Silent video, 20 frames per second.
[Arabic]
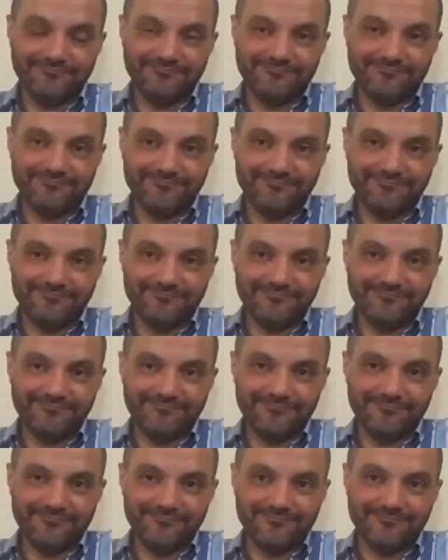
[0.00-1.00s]
صح.
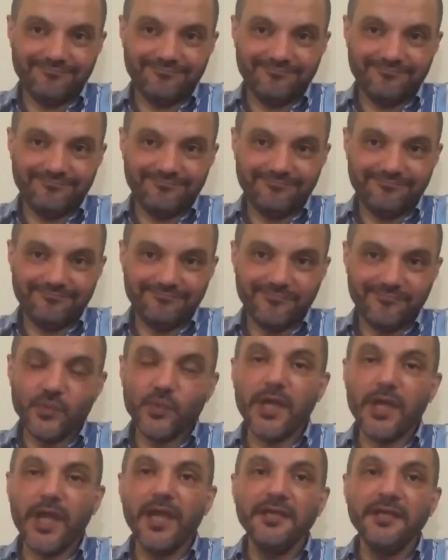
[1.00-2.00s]

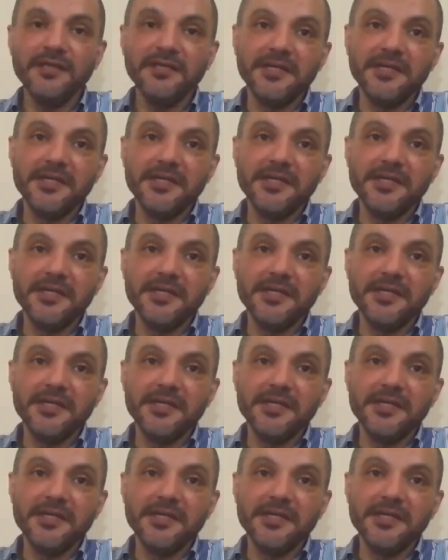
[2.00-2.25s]
اوكي؟